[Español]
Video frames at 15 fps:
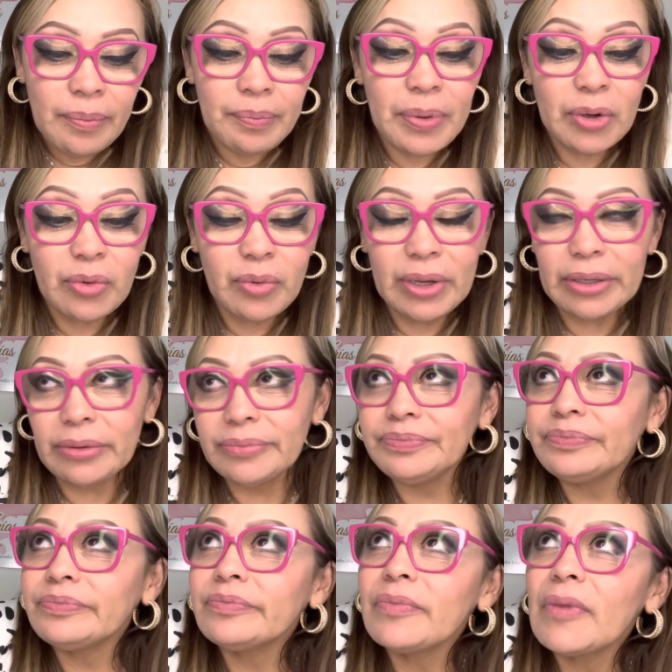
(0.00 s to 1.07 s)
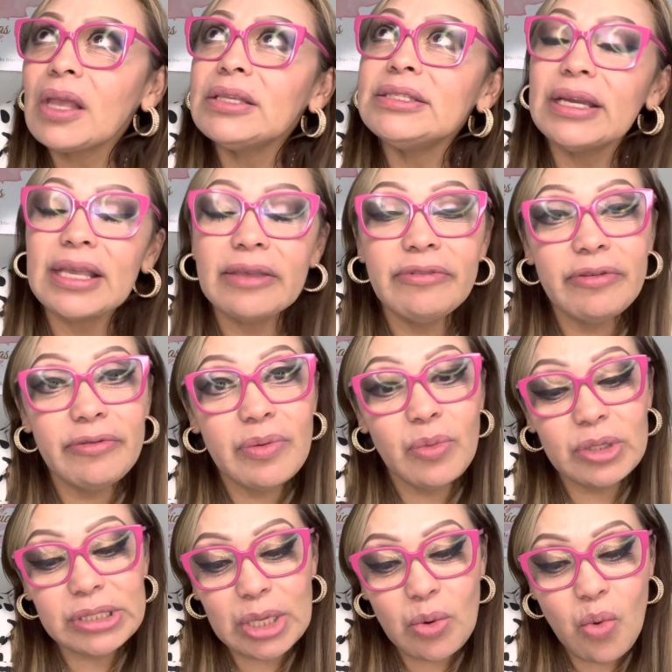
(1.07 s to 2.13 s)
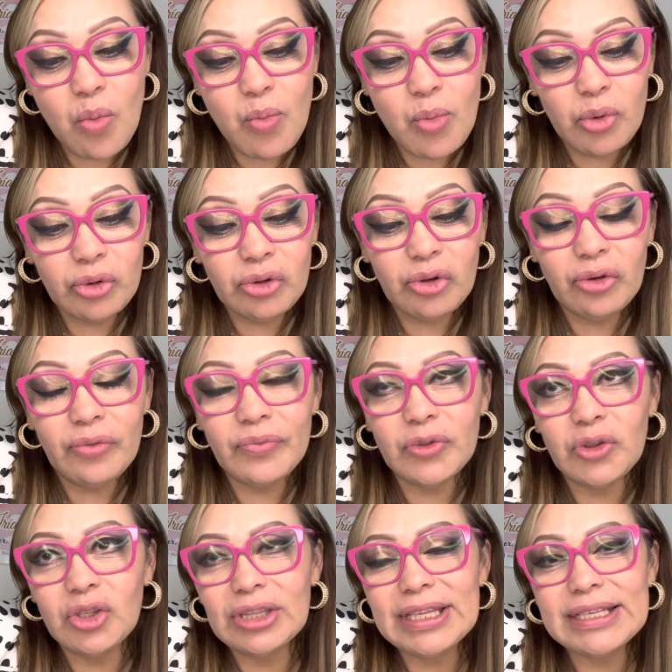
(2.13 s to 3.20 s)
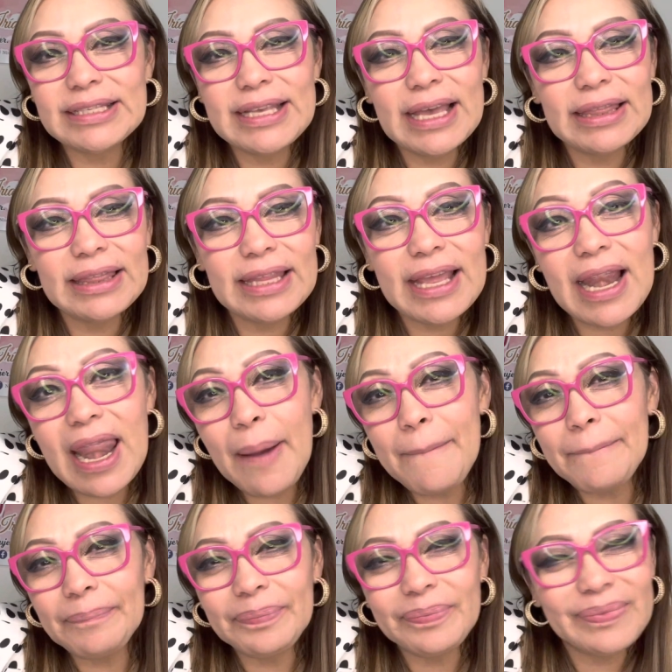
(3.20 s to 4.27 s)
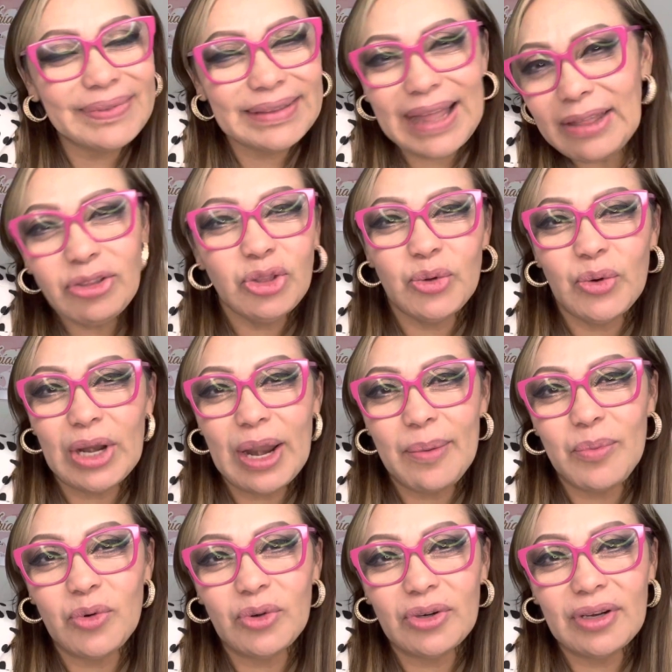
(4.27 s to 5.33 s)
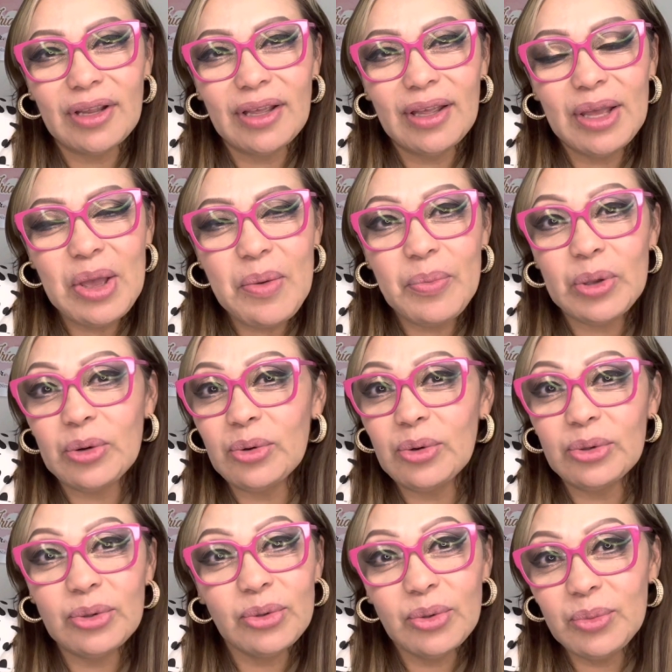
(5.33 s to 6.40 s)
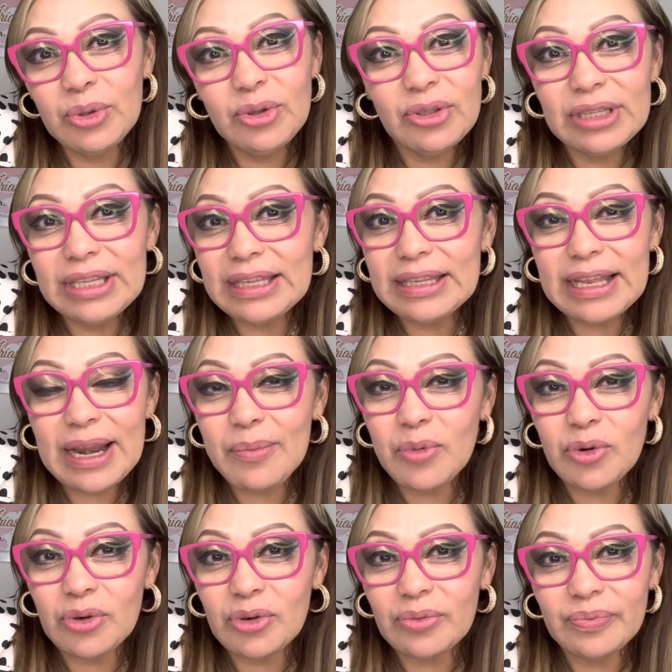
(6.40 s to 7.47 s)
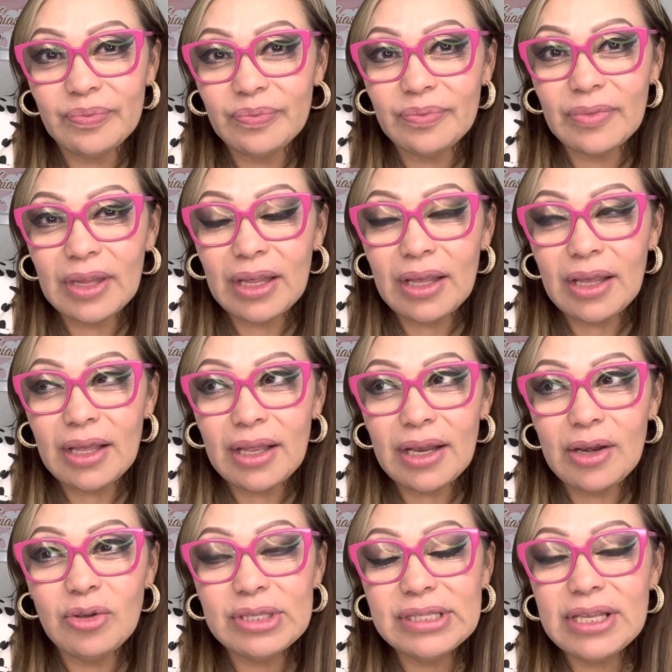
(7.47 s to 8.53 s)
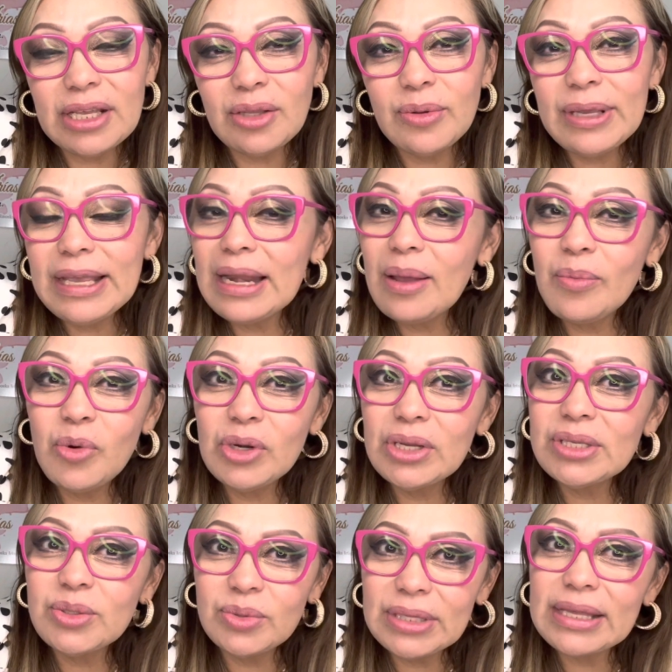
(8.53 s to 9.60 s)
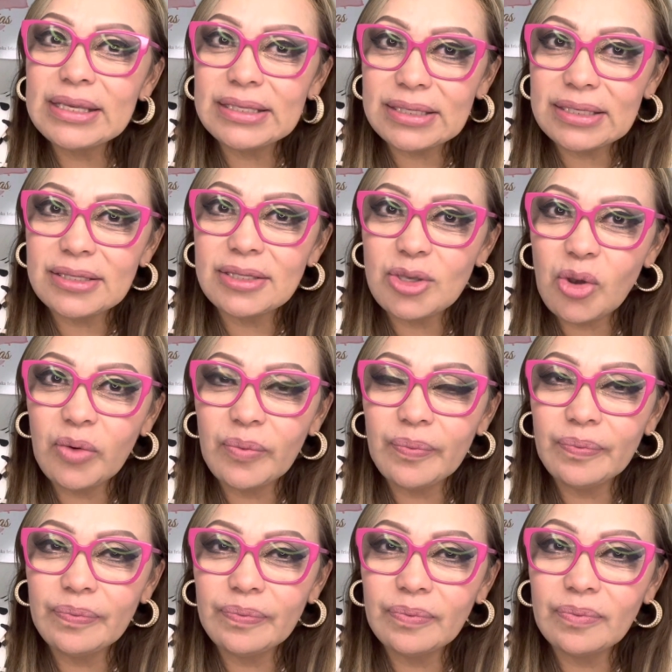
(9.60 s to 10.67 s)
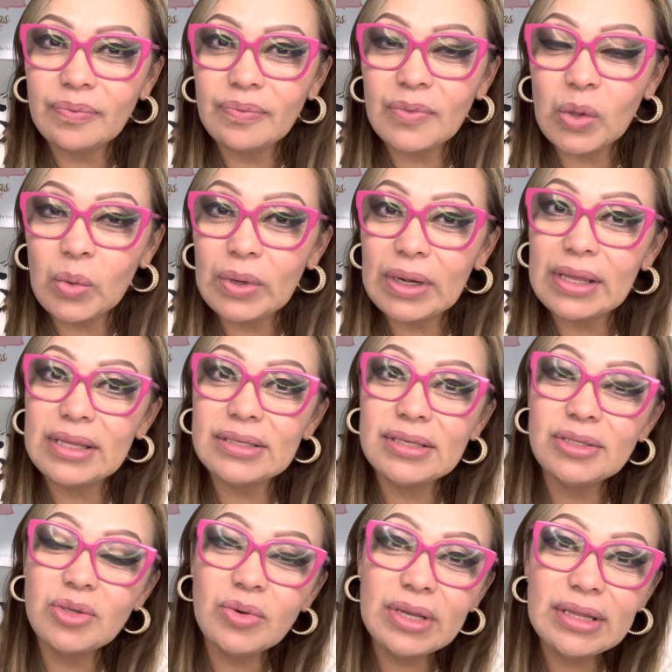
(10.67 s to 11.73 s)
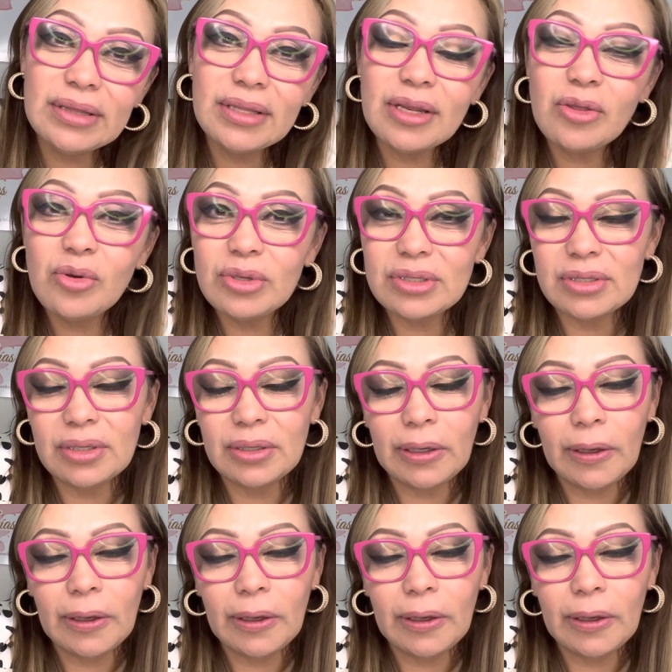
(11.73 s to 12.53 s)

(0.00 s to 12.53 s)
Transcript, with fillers: Pero bueno, ya que vivimos en un mundo donde se anhela tanto el amor, pero no todo el mundo tiene el amor. Lo cierto es que el amor es una decisión, una decisión entre dos,